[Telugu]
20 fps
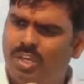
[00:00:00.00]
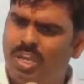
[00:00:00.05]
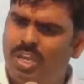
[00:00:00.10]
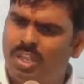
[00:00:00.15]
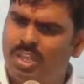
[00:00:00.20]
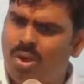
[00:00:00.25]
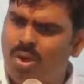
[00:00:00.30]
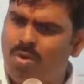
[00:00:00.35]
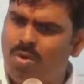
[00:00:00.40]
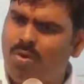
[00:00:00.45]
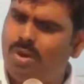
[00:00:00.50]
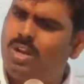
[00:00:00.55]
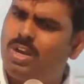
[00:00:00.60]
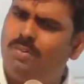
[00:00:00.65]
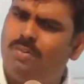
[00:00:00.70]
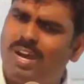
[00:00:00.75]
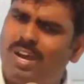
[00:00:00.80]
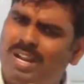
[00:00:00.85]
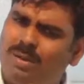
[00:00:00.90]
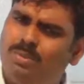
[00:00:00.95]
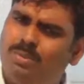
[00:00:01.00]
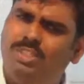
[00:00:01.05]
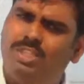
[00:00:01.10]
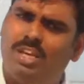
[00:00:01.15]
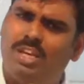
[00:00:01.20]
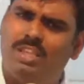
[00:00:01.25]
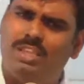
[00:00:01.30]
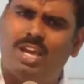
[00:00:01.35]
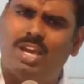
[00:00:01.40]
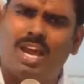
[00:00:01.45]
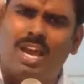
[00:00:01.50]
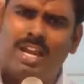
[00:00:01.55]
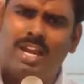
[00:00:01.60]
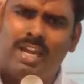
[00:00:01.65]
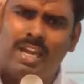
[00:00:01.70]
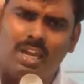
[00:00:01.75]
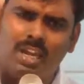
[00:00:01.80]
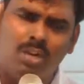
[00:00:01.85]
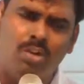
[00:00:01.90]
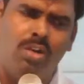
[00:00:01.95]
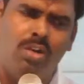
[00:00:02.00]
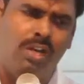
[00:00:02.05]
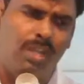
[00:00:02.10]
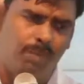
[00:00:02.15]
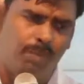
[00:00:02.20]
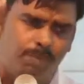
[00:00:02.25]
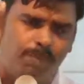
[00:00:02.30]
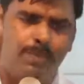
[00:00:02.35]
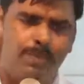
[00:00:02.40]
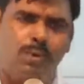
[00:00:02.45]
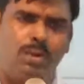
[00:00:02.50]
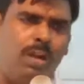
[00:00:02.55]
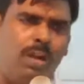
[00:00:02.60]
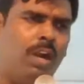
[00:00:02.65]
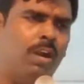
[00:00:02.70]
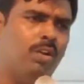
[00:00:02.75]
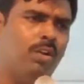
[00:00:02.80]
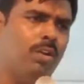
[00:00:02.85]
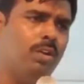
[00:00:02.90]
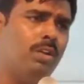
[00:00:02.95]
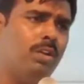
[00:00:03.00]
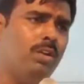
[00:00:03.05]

ఏదో ఒక వరం చేత నిన్ను నింపి ఉన్నాడు